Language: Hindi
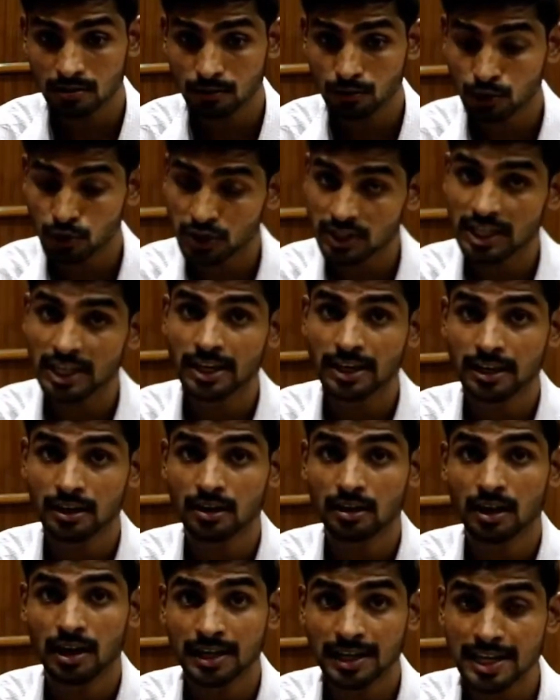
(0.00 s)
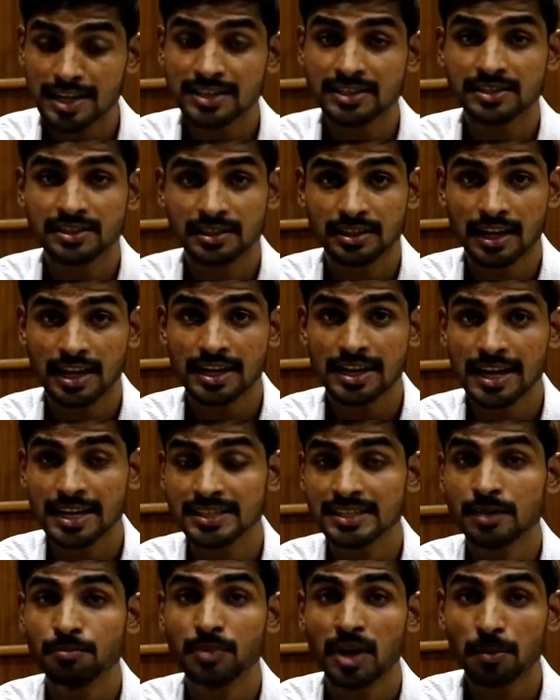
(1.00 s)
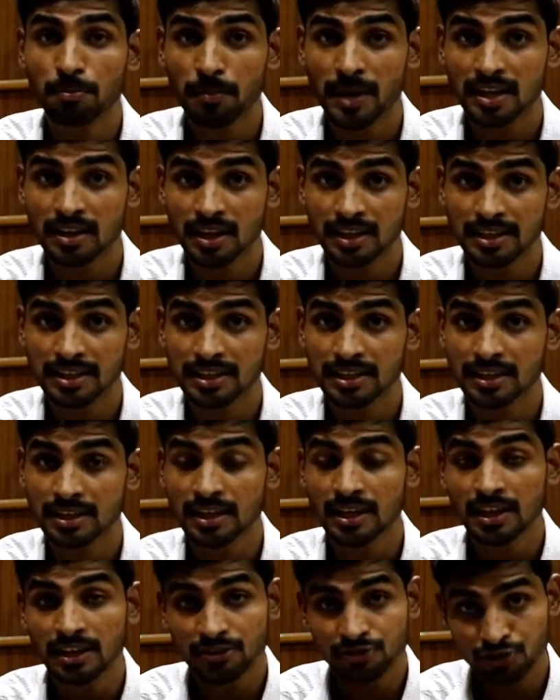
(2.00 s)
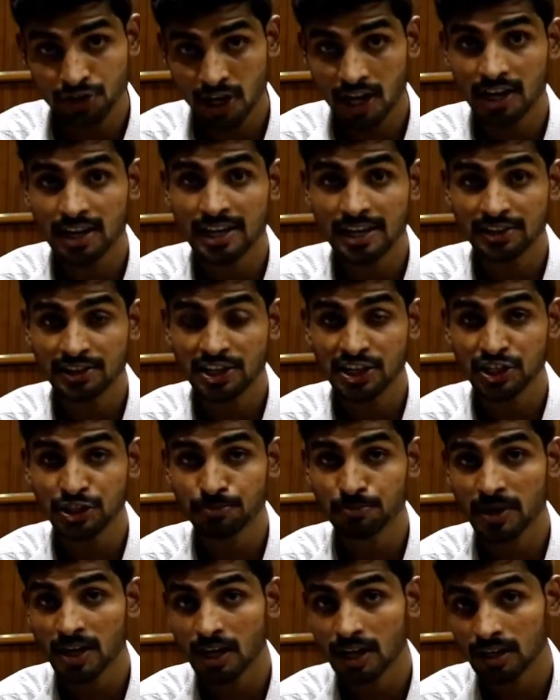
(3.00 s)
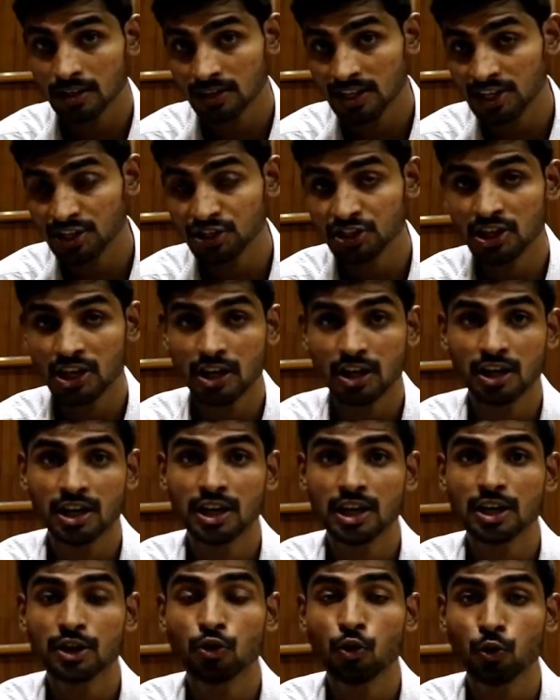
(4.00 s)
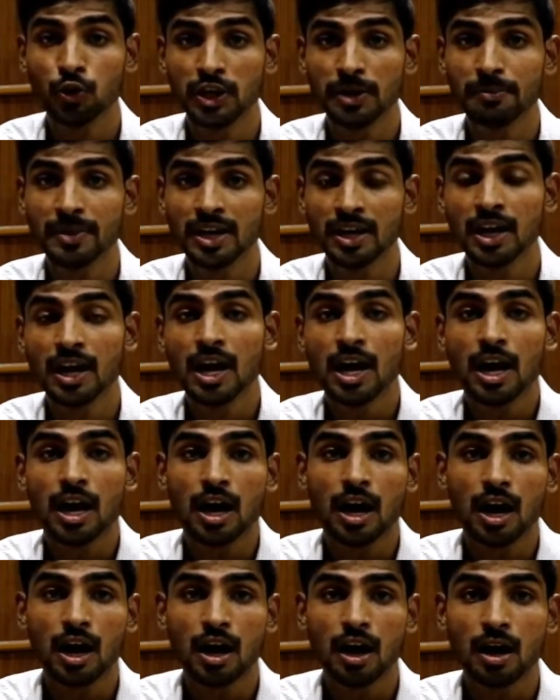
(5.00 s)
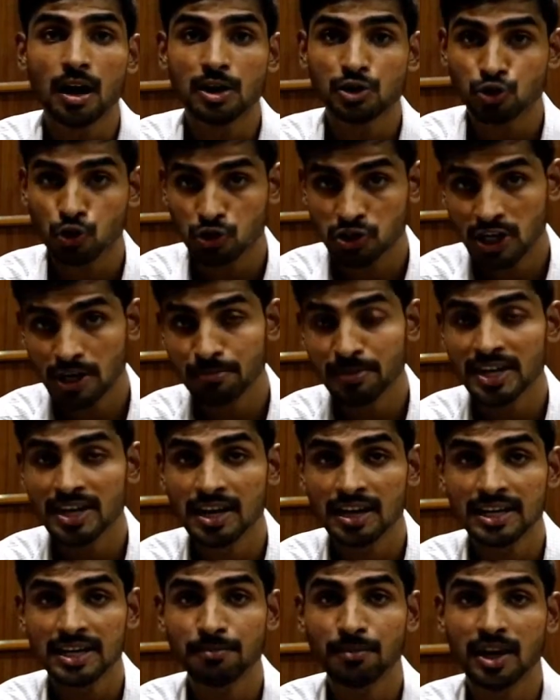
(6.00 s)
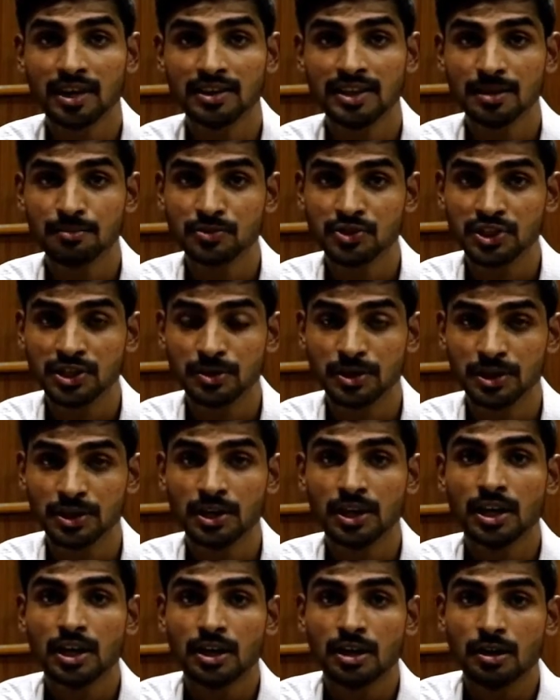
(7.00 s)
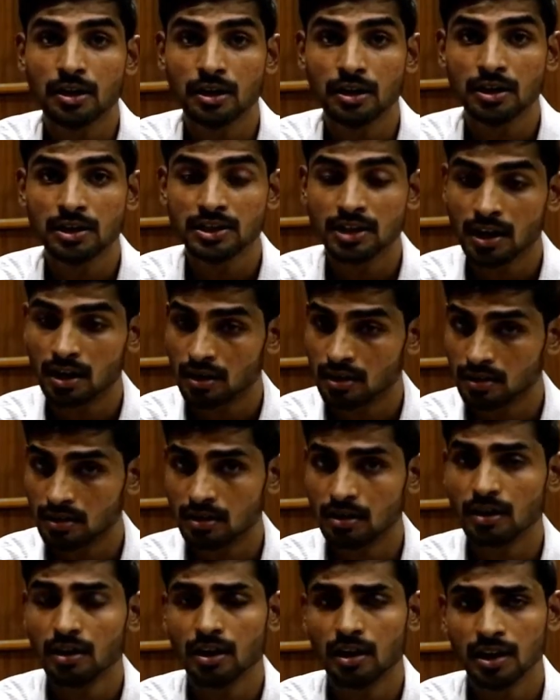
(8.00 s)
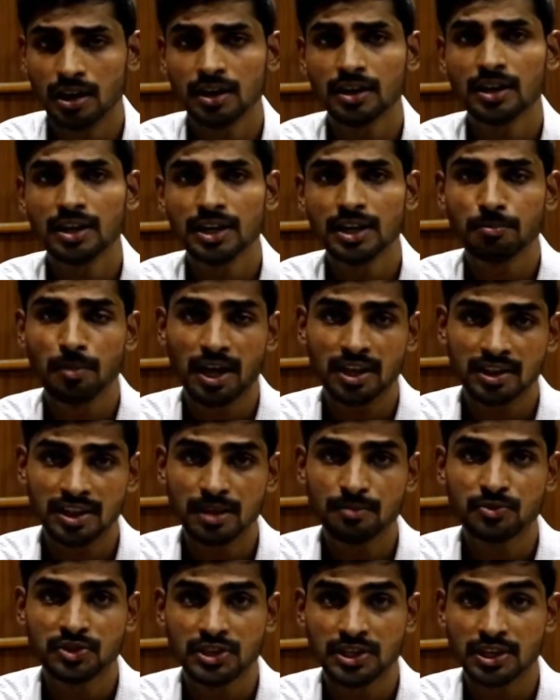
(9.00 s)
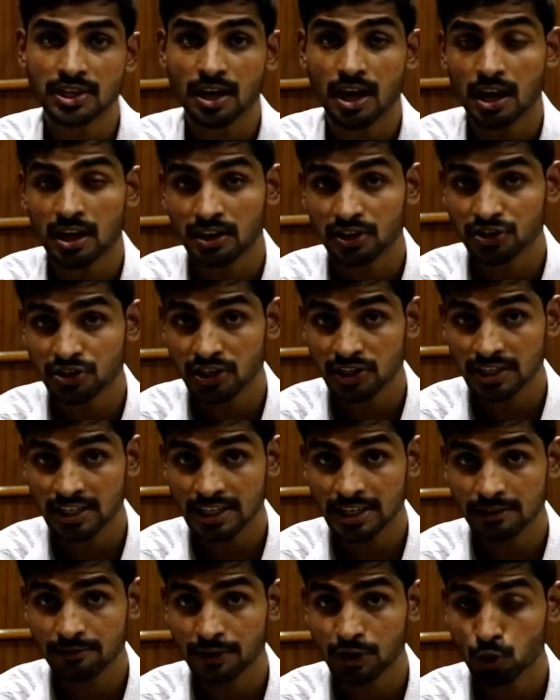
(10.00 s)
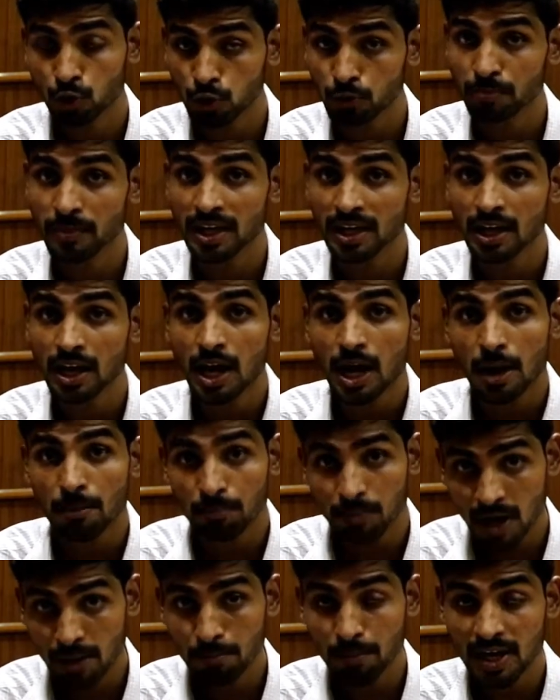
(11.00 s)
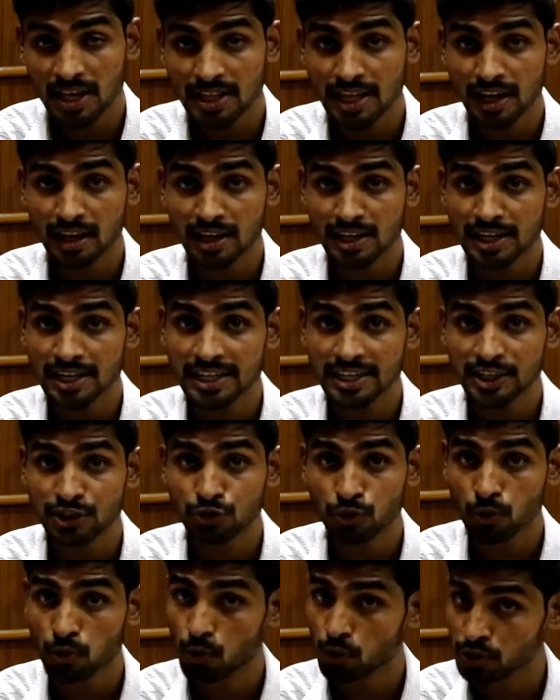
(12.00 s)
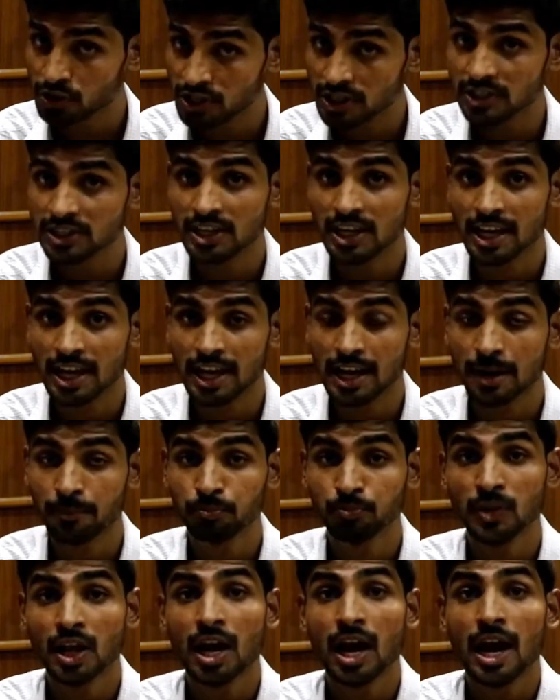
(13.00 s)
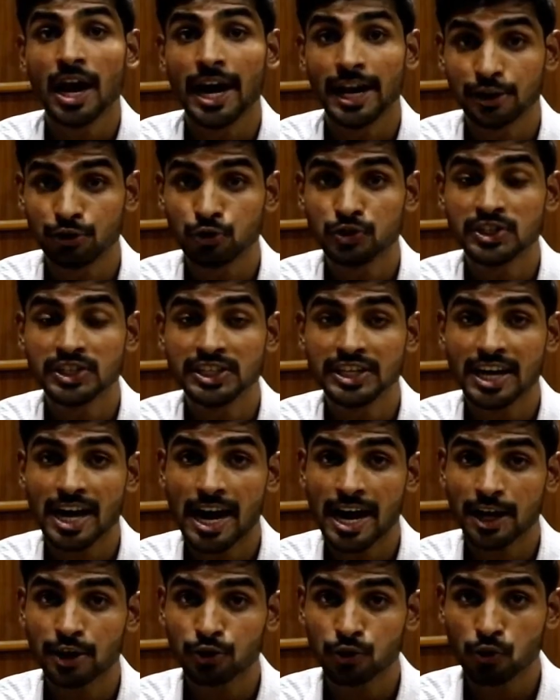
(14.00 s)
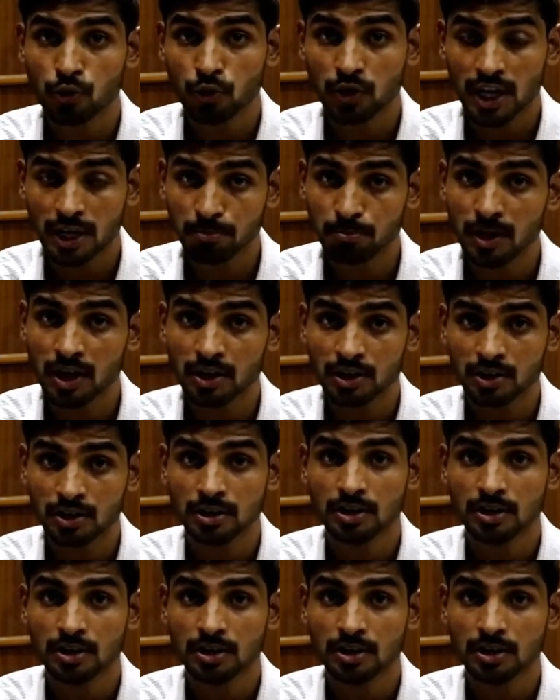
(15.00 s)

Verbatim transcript: उसके अगेंस्ट कई ऐसे भ्रम पैदा किए जा रहे हैं देश में देश के अलग अलग कोने में आ, सोशल मीडिया के माध्यम से आ, या अलग अलग माध्यम से आरक्षण के विरोध में भ्रम पैदा करने की जो कोशिशें है एट्रोसिटी एक्ट को लगभग